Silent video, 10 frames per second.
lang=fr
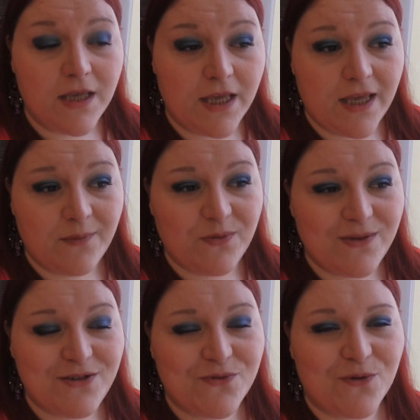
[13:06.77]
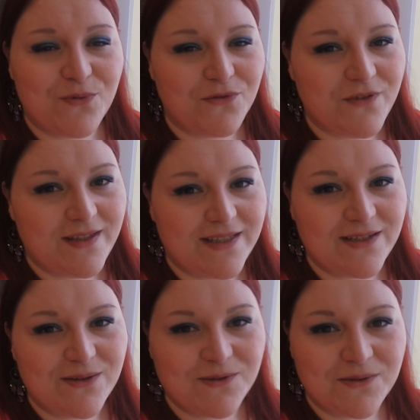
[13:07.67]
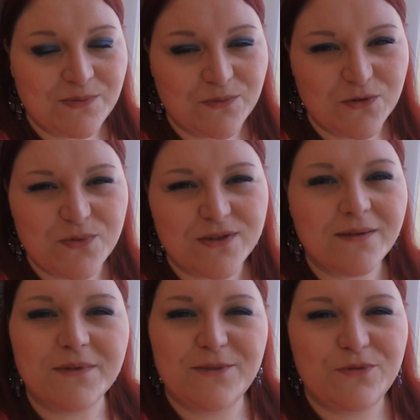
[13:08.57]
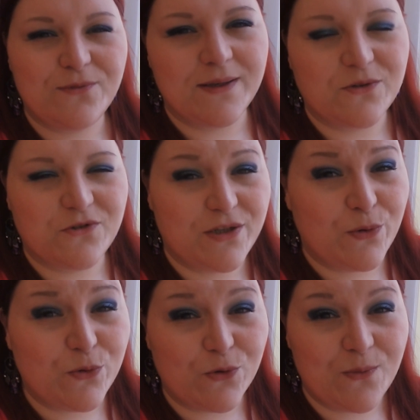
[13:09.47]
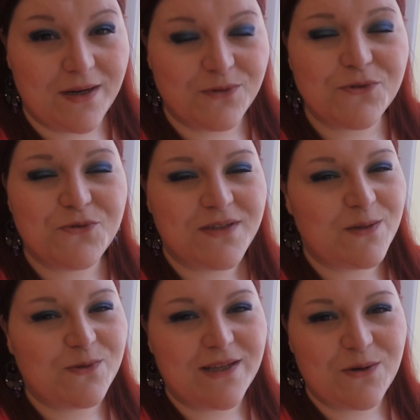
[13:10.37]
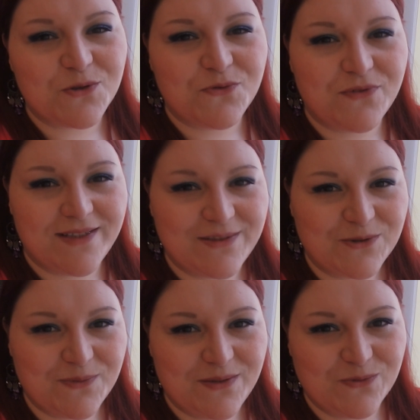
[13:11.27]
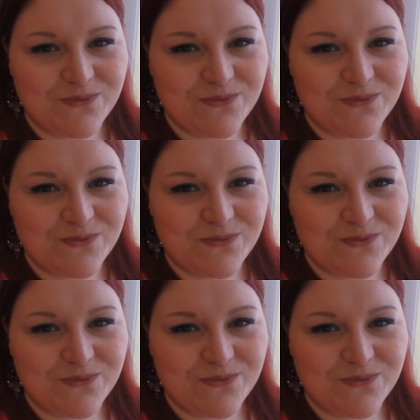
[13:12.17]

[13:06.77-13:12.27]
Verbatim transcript: Et puis je vais en profiter euh, pour me reposer un petit peu parce que j'ai trop trop mal. Donc je vous dis à tout à l'heure, je vous fais des gros bisous.